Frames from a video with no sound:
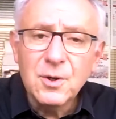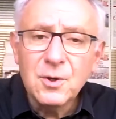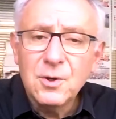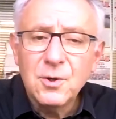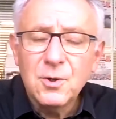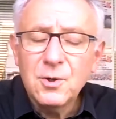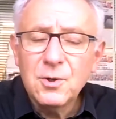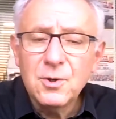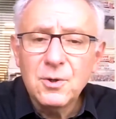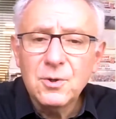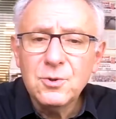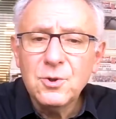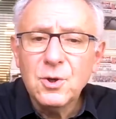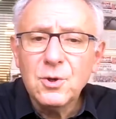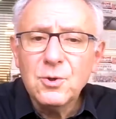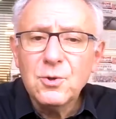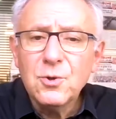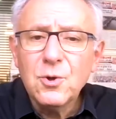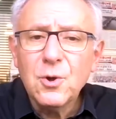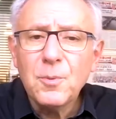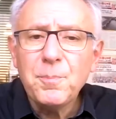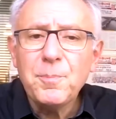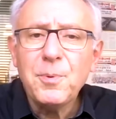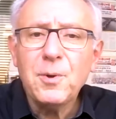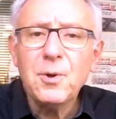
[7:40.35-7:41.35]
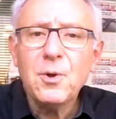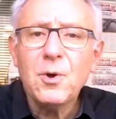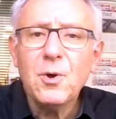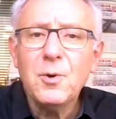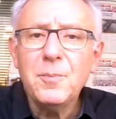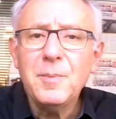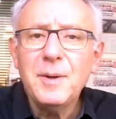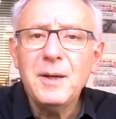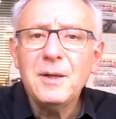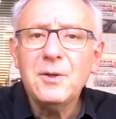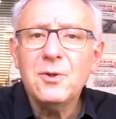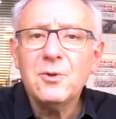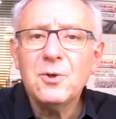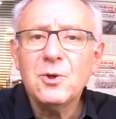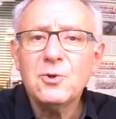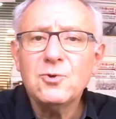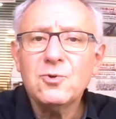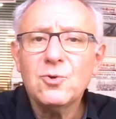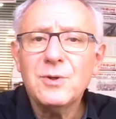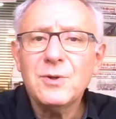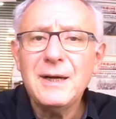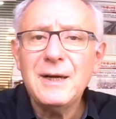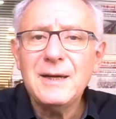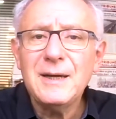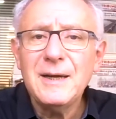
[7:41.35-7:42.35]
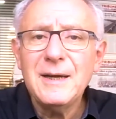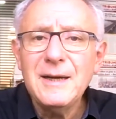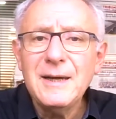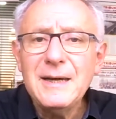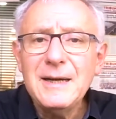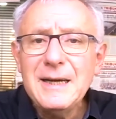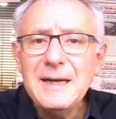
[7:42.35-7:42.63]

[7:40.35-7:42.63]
euh, le, docteur Paul Robel dans notre journal,